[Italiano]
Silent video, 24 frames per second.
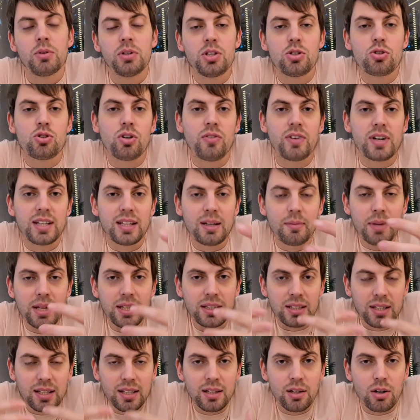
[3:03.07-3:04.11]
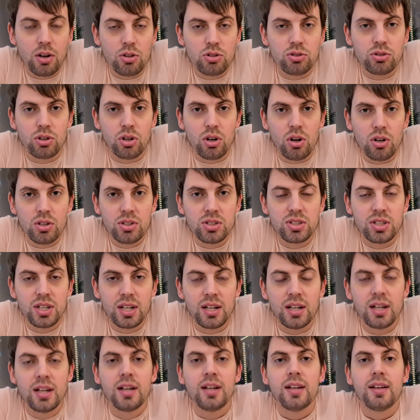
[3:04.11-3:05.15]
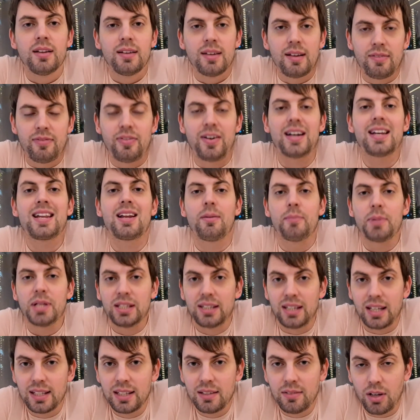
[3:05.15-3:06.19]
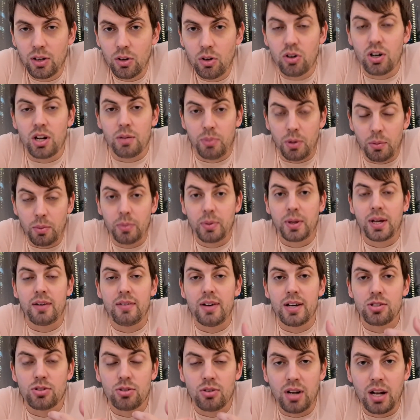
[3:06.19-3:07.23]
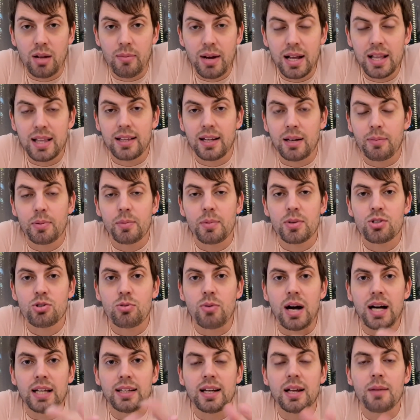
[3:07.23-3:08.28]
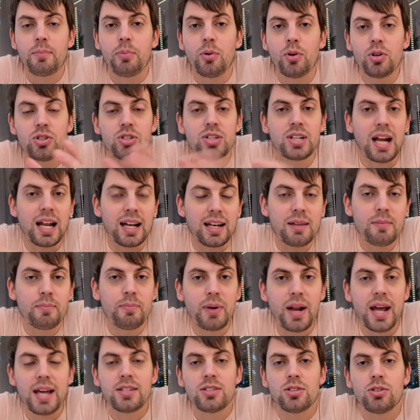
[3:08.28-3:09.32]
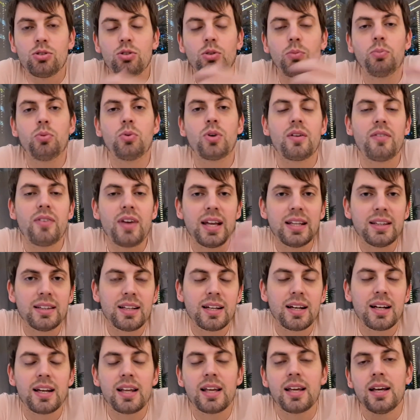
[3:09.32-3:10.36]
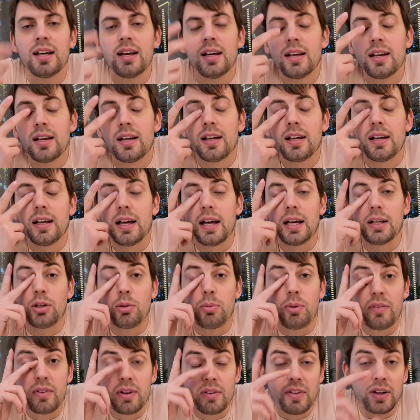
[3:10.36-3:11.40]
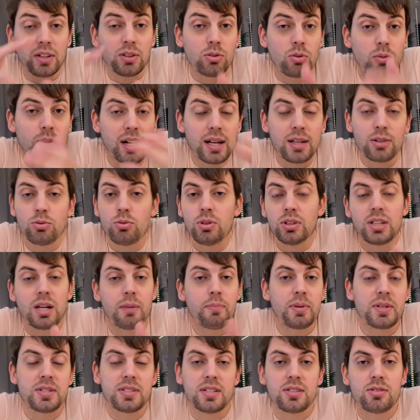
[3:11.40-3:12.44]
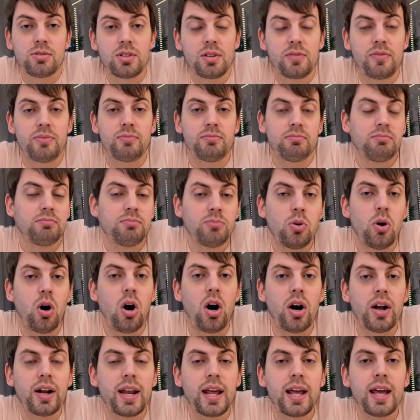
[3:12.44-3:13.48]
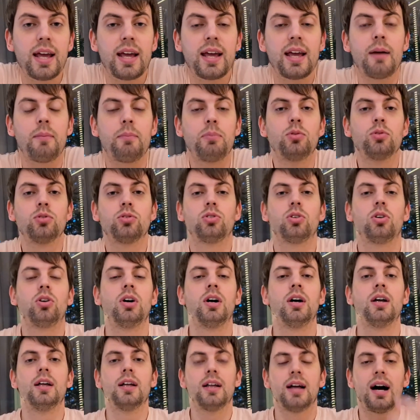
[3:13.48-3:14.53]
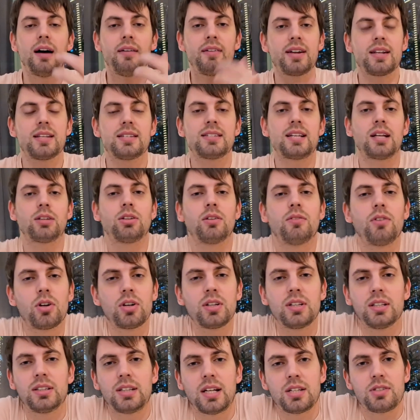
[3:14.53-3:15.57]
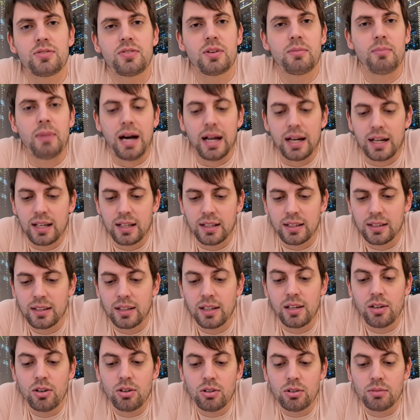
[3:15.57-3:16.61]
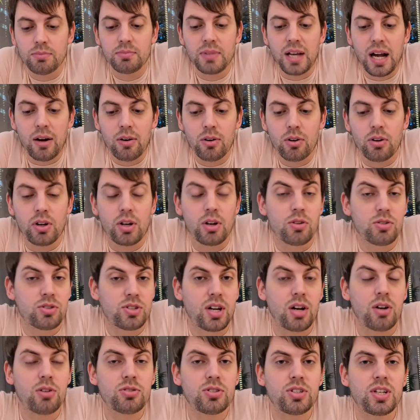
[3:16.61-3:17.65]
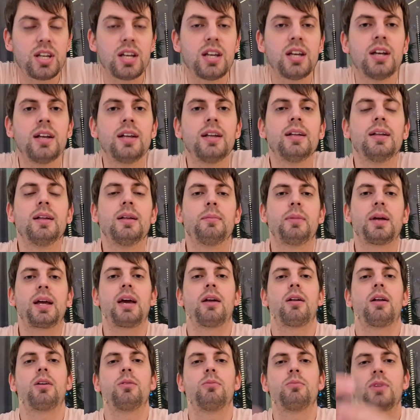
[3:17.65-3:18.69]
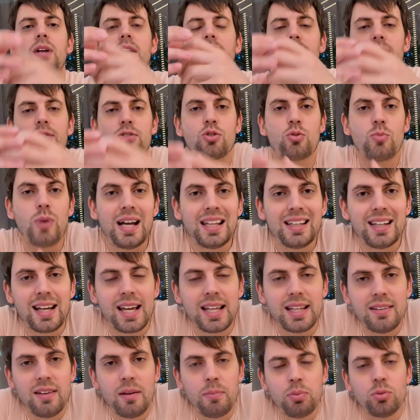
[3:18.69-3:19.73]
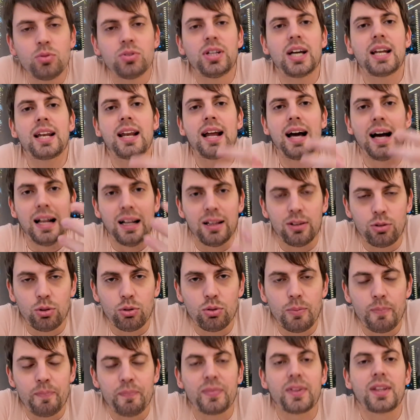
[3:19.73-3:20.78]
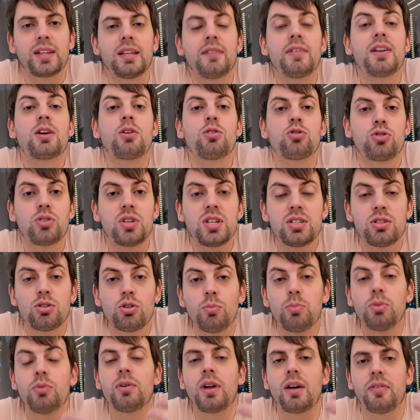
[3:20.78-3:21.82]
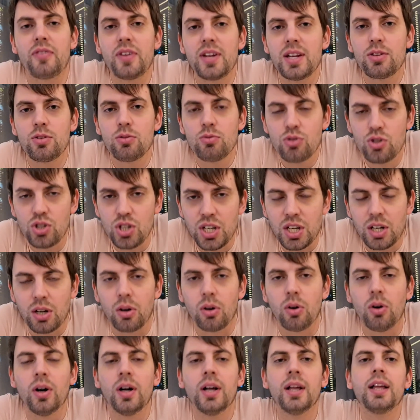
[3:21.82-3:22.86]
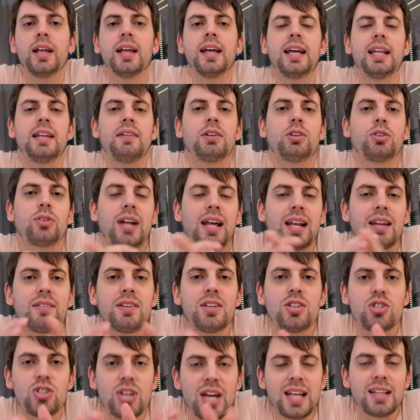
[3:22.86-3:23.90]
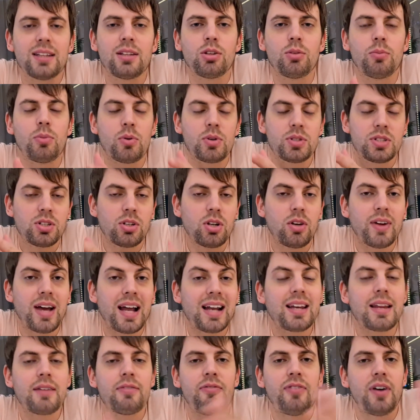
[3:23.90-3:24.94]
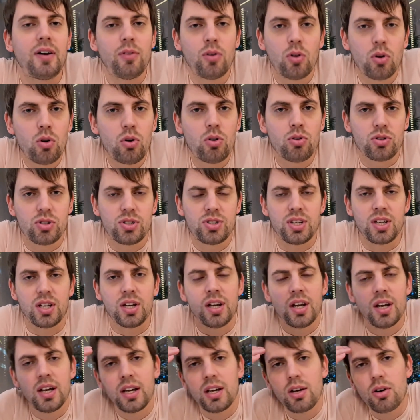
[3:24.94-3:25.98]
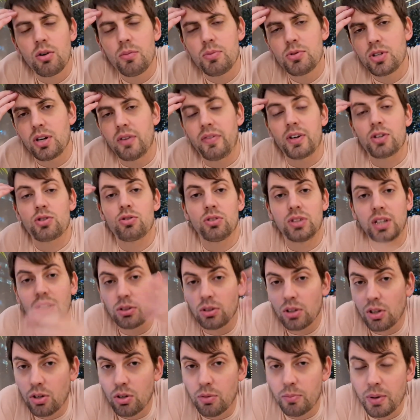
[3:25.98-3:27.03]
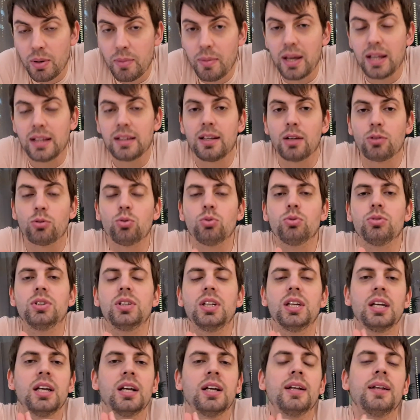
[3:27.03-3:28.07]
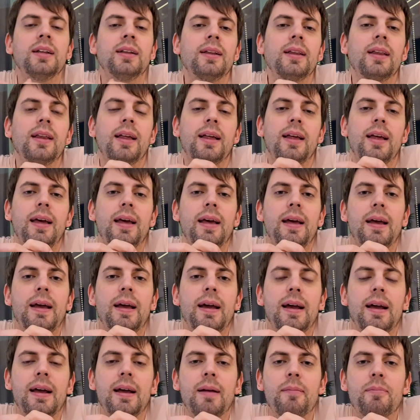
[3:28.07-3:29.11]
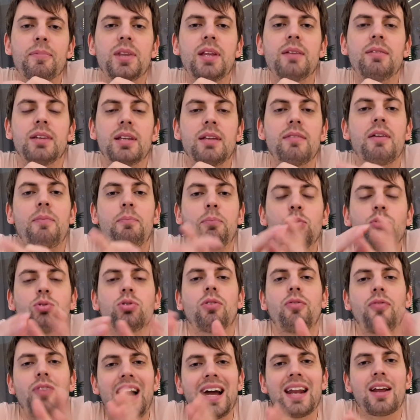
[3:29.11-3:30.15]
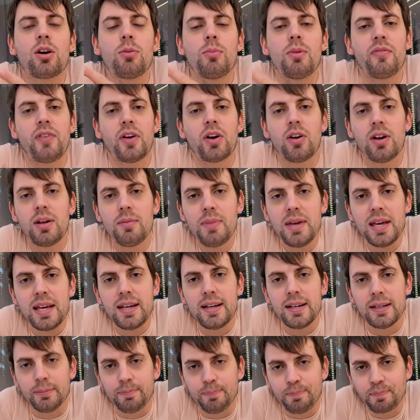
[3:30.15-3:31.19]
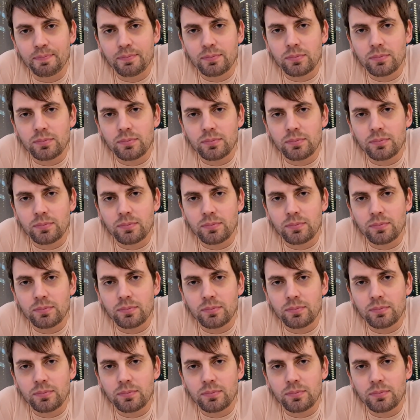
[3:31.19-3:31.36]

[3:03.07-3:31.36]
quindi giovani da mettere nel nostro roster, farli aumentare di valore proprio perché vestono la maglia della prima squadra e poi girarli in prestito oppure venderli eh, dopo aver fatto qualche 2-3 prestazioni buone e appunto aver alzato il valore di transfer market. Io mi auguro che non sia così perché una, una squadra che deve puntare in alto, deve ricostruirsi dopo una fine di un ciclo e deve tornare vincente dopo questi 9 anni favolosi in cui bisogna fare soltanto dei complimenti a tutti, eh, deve appunto fare come fanno le big